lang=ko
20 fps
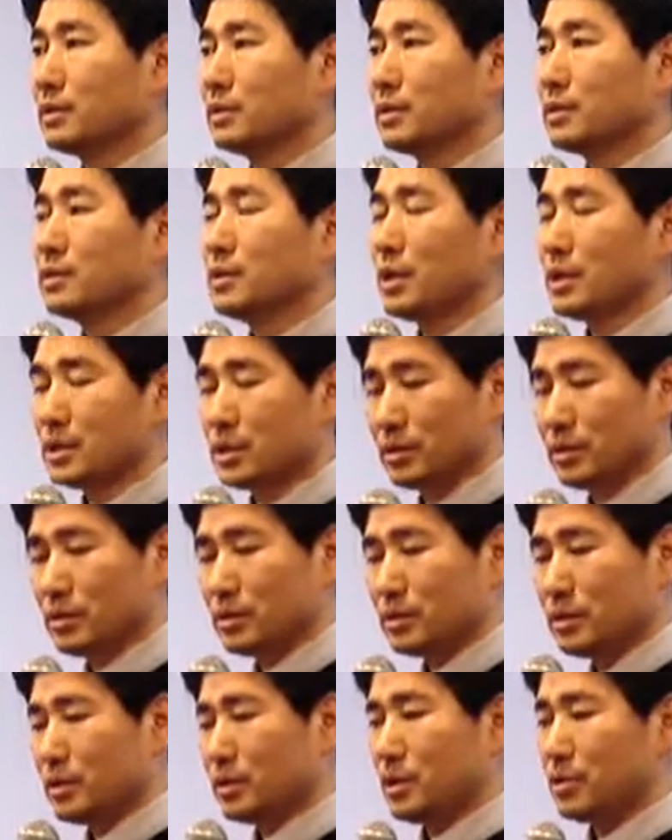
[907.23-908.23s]
근데 제
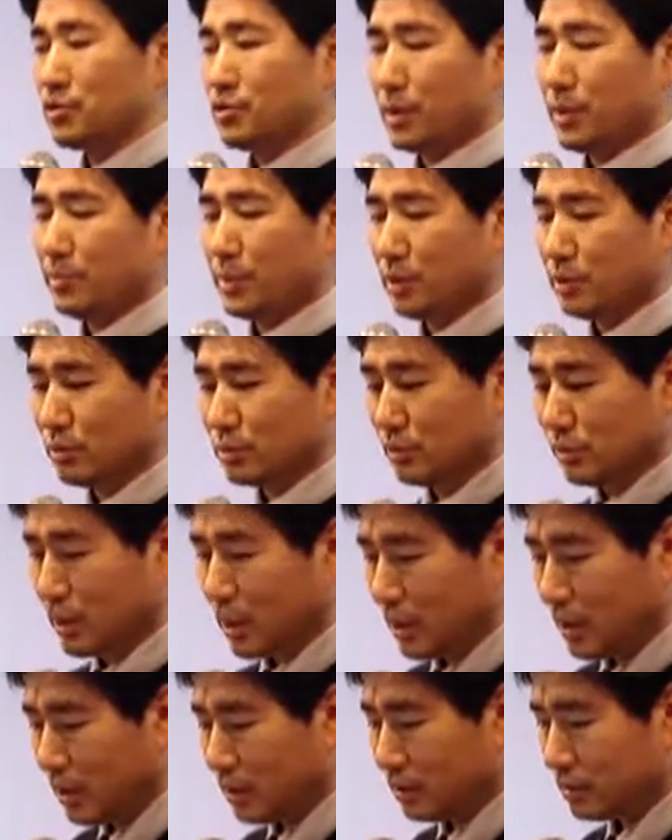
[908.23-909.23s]
제자 중에
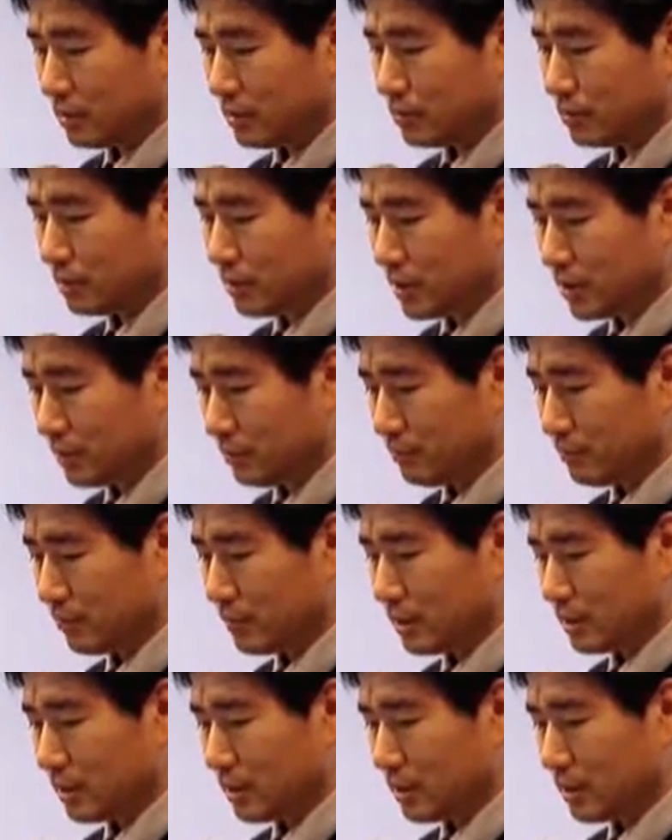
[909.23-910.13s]
베드로가 예수님